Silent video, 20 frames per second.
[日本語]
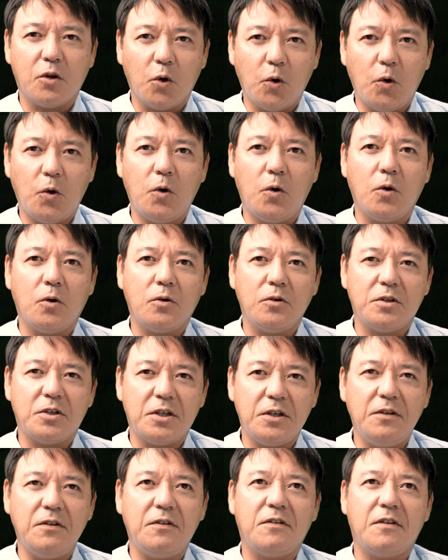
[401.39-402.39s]
登録
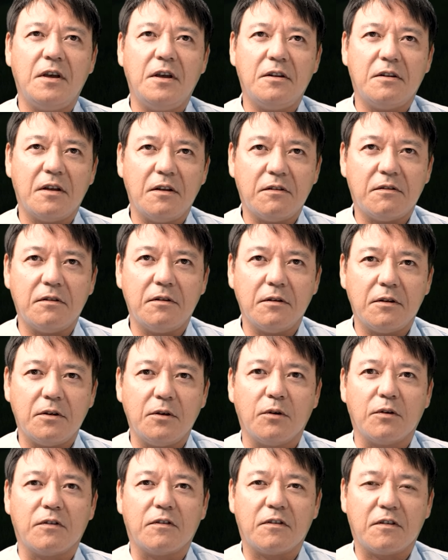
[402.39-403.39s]
申請手続
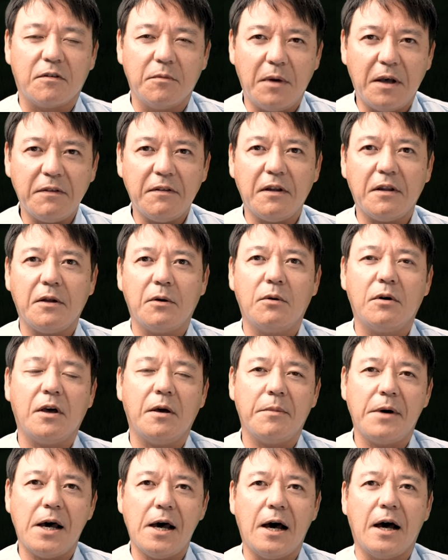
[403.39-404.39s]
きを済ませてお
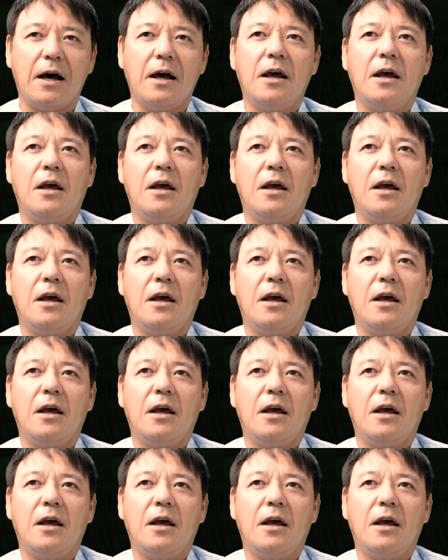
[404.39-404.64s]
けば、